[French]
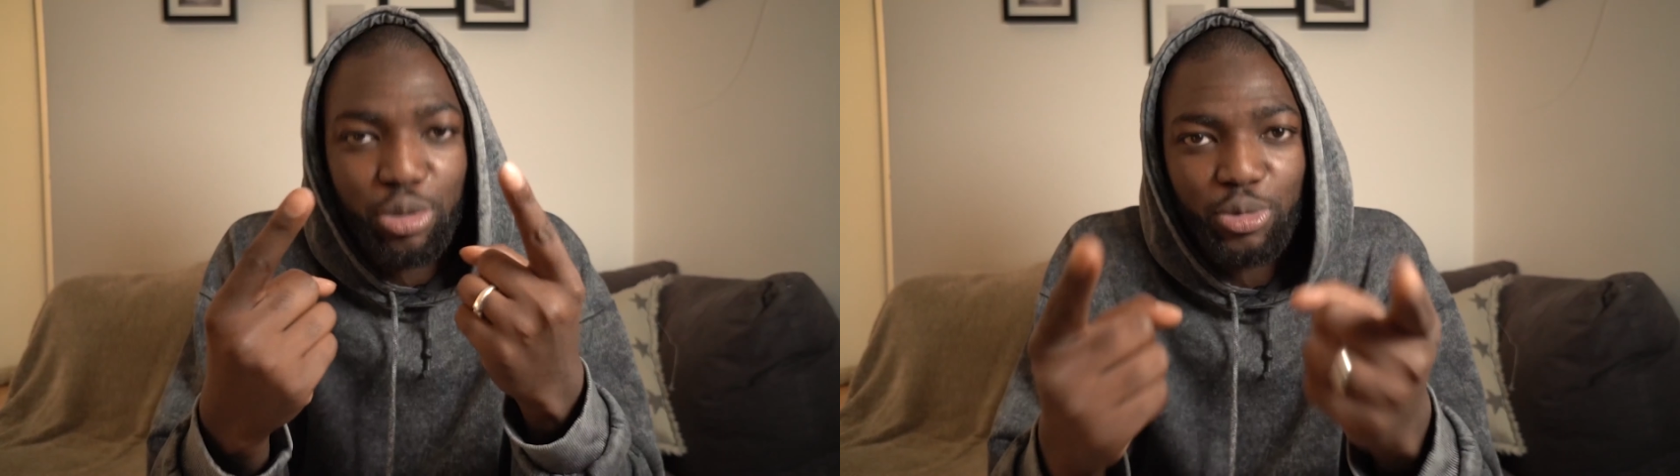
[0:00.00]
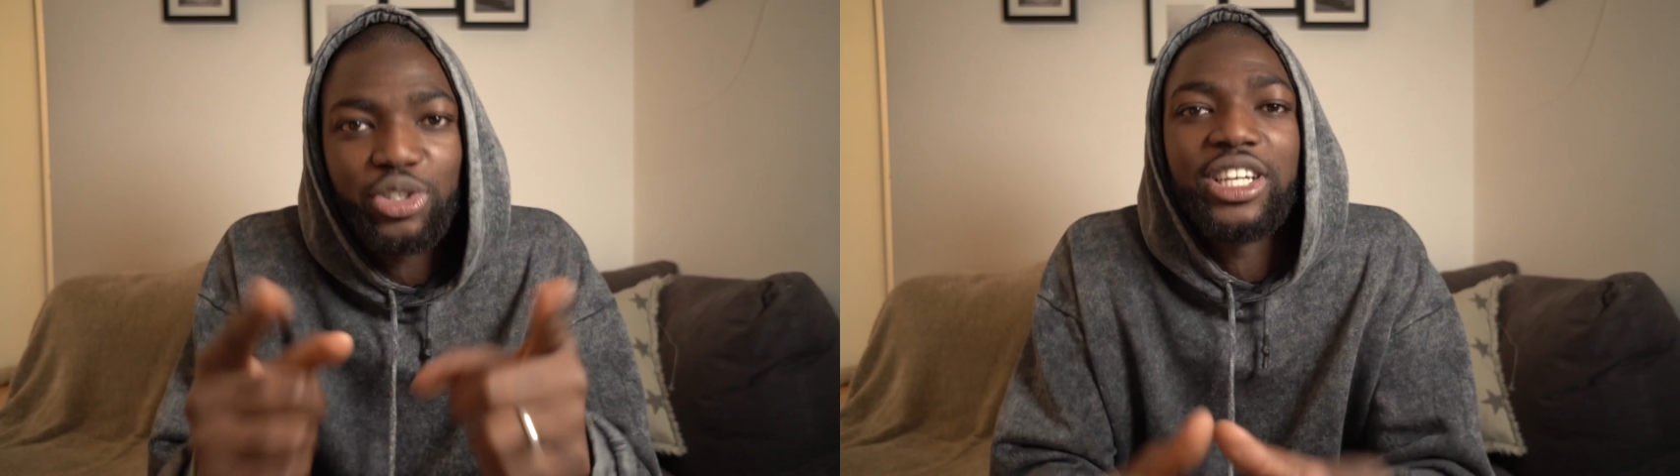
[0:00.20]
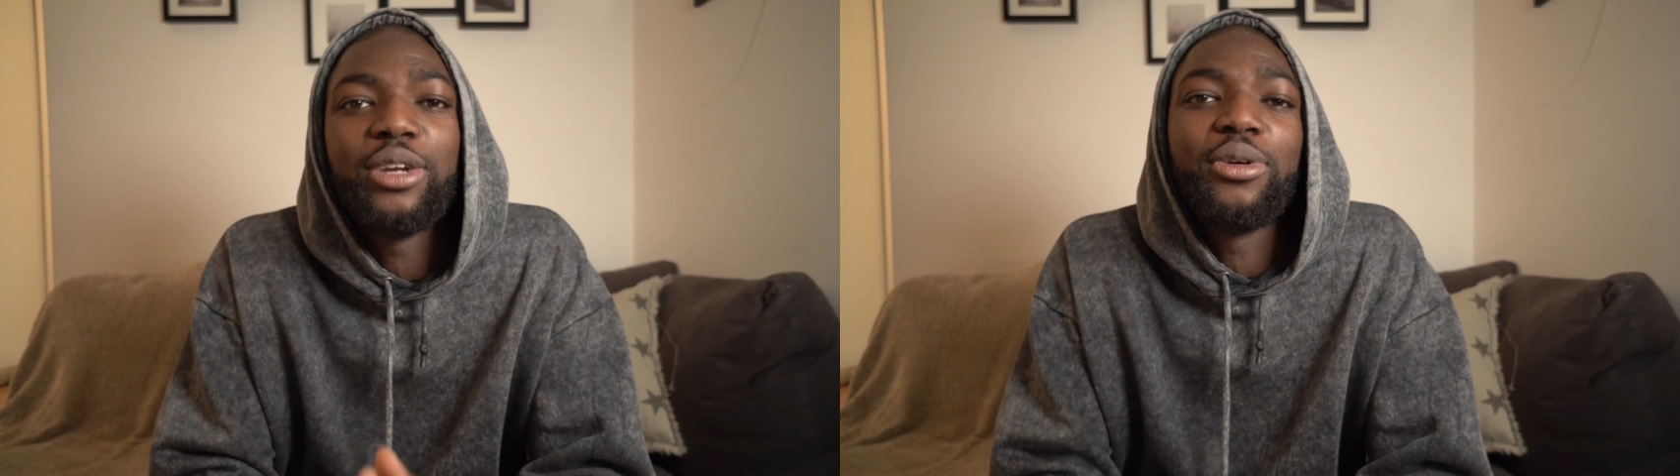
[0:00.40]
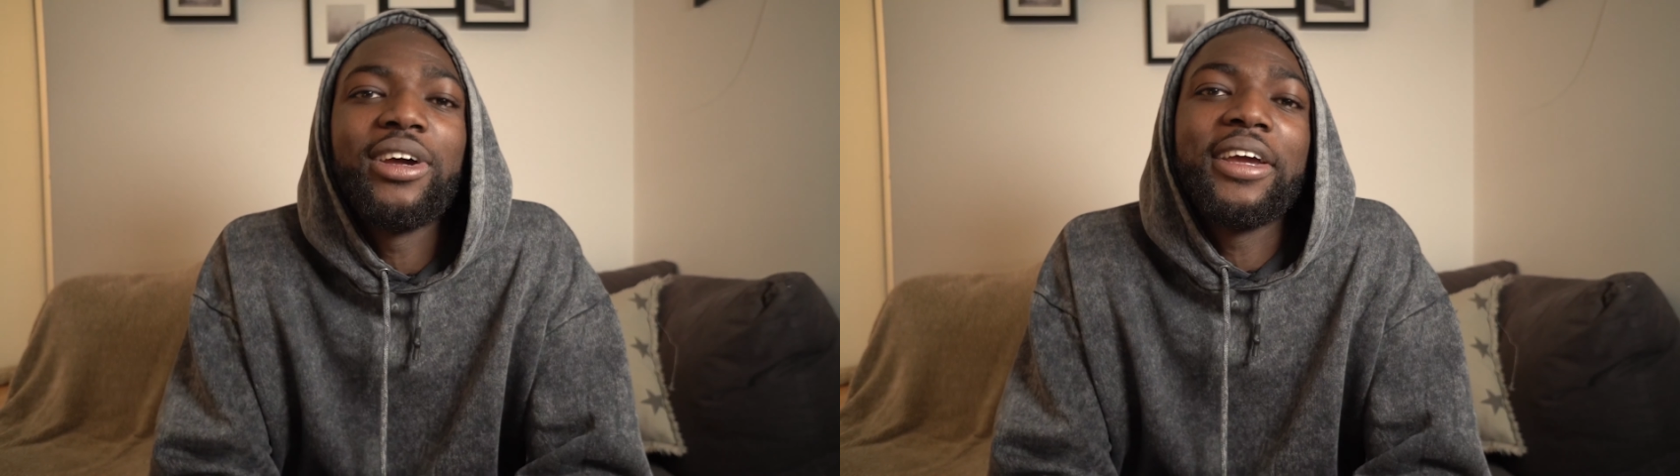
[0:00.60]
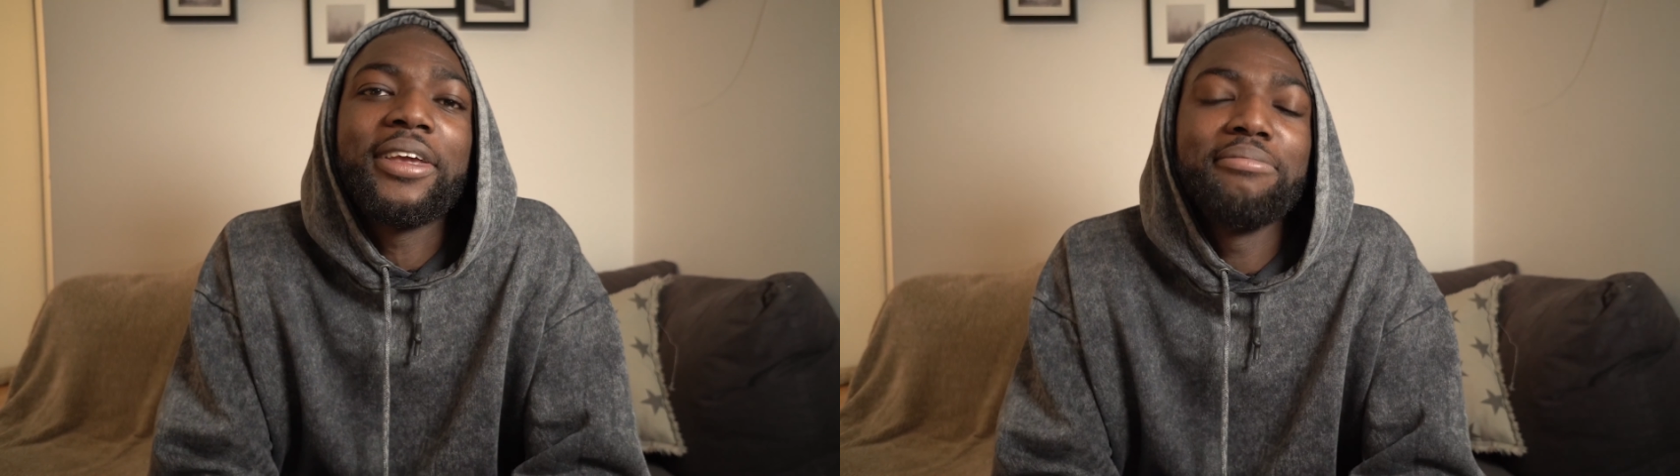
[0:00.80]
je mangerai le
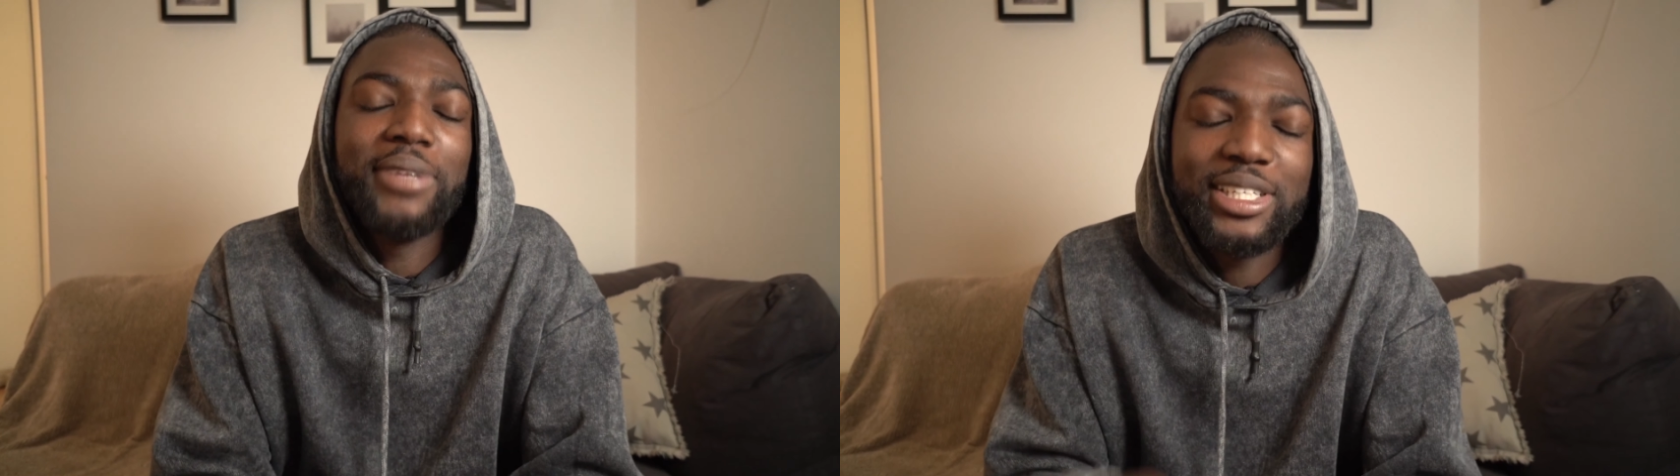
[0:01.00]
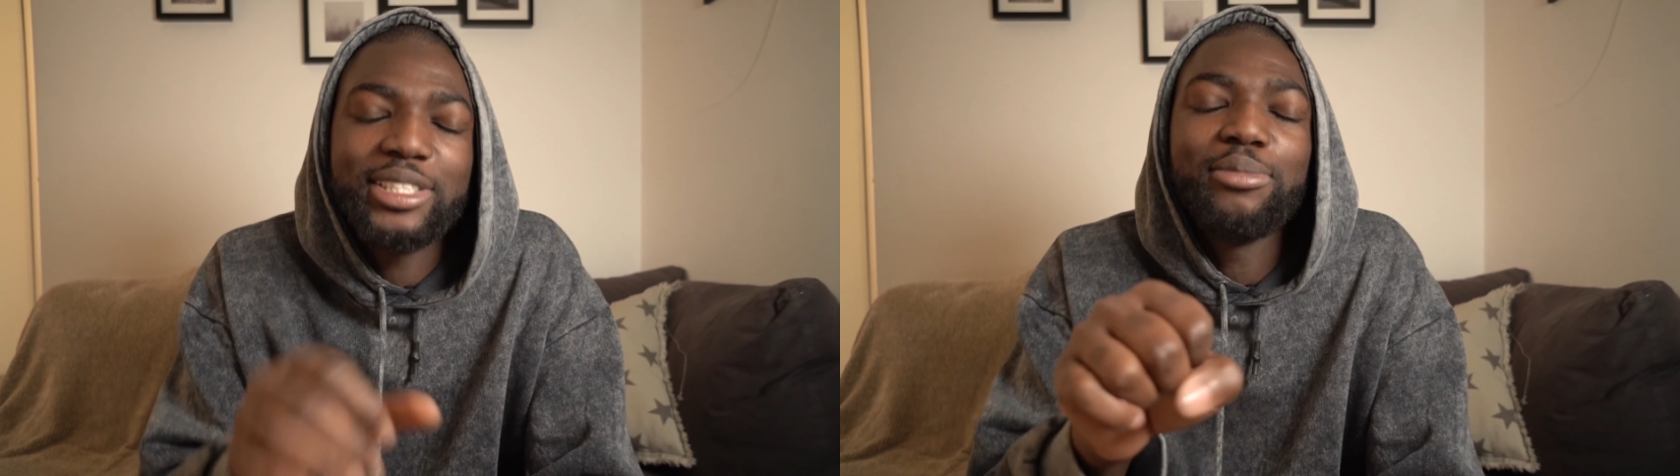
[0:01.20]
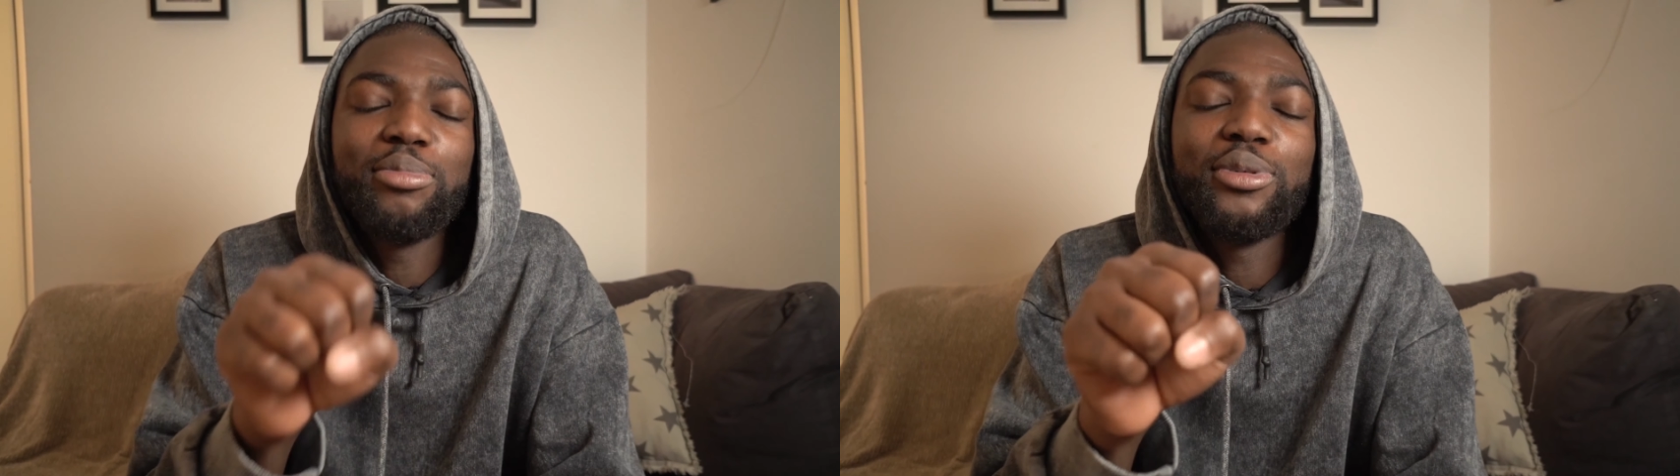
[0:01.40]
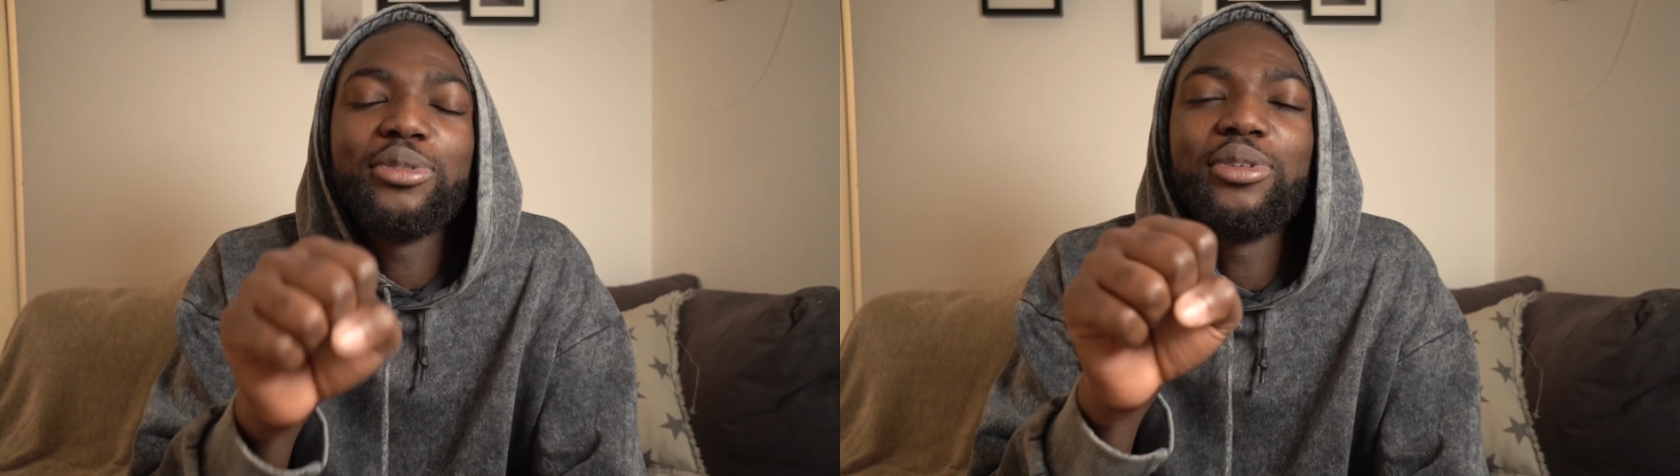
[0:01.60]
grec. Merci pour